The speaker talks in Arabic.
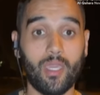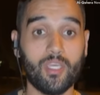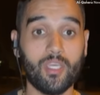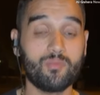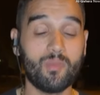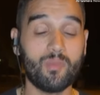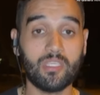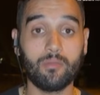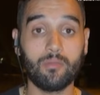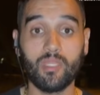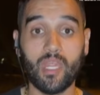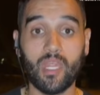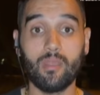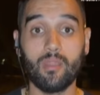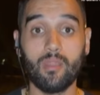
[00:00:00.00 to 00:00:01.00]
حزمة
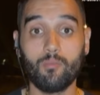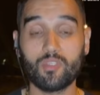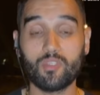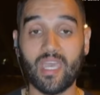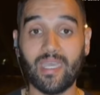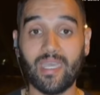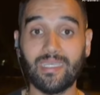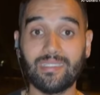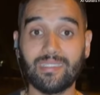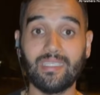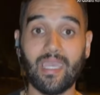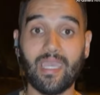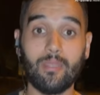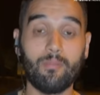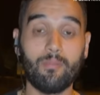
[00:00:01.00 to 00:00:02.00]
من المساعدات
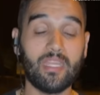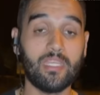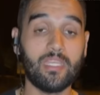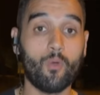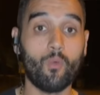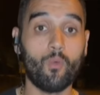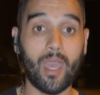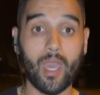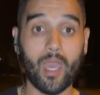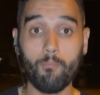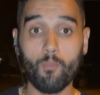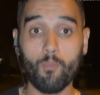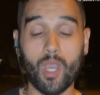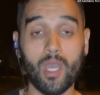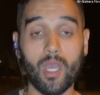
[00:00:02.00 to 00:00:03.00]
المالية
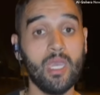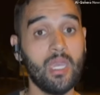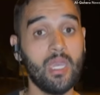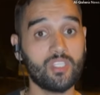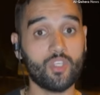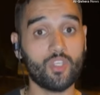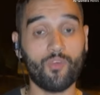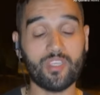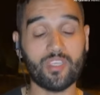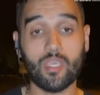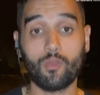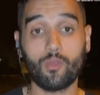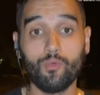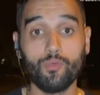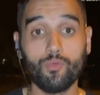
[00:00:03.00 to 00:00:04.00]
وأهمها سوف
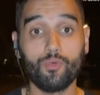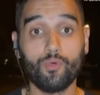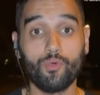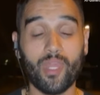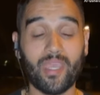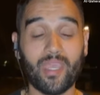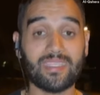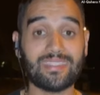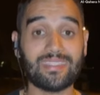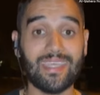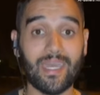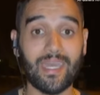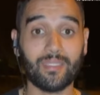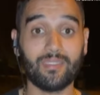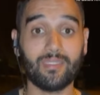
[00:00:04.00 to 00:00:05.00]
يكون هناك
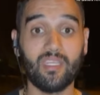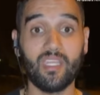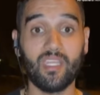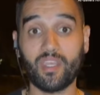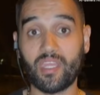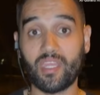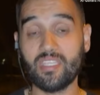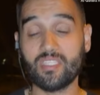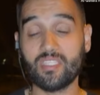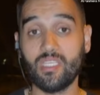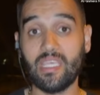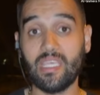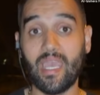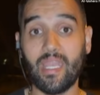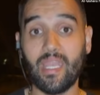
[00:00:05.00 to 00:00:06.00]
زيارة للرئيس
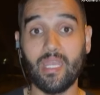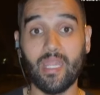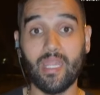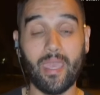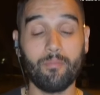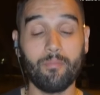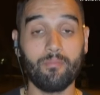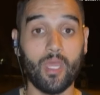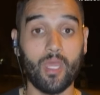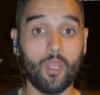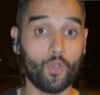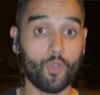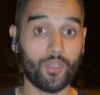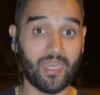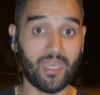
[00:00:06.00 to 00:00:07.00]

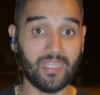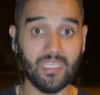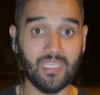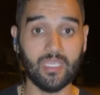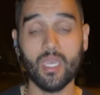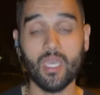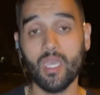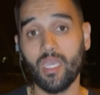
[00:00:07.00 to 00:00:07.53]
الأوكراني